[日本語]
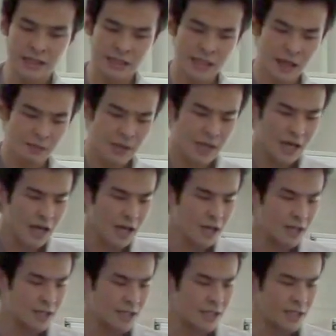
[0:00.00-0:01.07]
津波
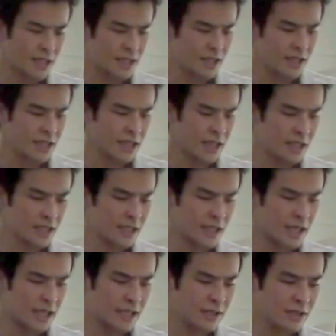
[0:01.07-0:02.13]
や地震に
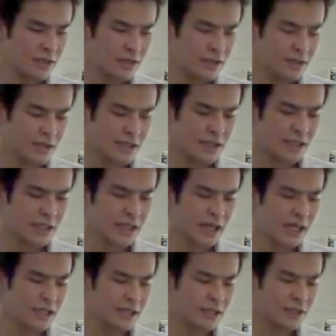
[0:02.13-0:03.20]
関連する、地震に
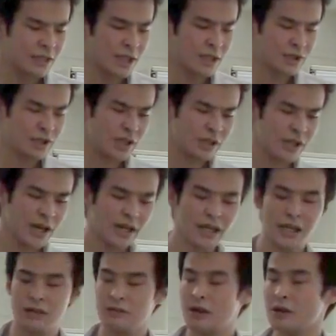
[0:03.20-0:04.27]
関連するハッシュタグや
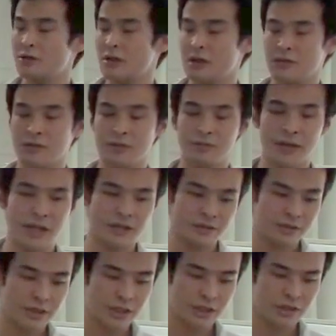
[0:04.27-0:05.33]
キーワードが含まれ
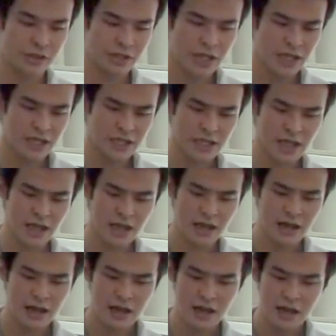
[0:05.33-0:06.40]
るツイートに対して、
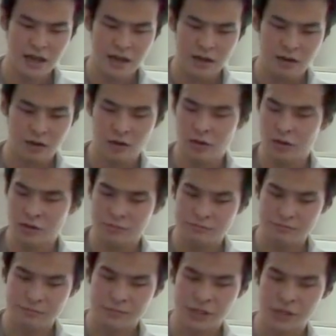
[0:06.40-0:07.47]
を
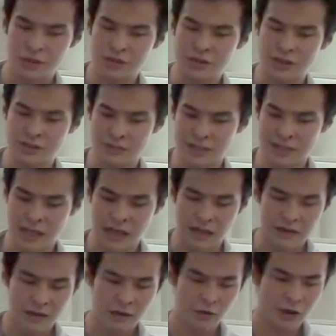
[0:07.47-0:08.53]
抽出しまし
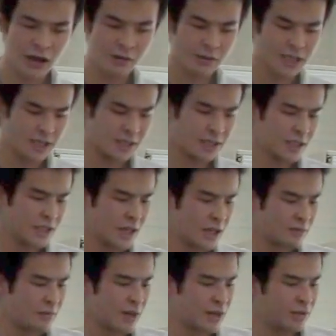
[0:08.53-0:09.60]
た。で、これがまず
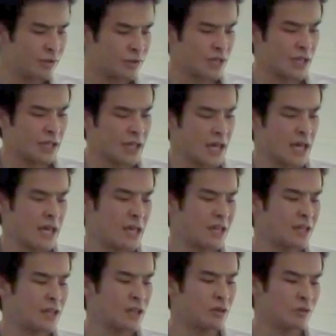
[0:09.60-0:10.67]
100万ユーザー計
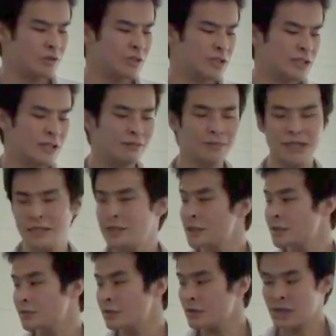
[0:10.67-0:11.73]
2億1000万
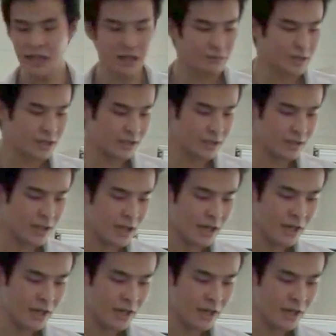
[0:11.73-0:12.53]
ツイートとなっています。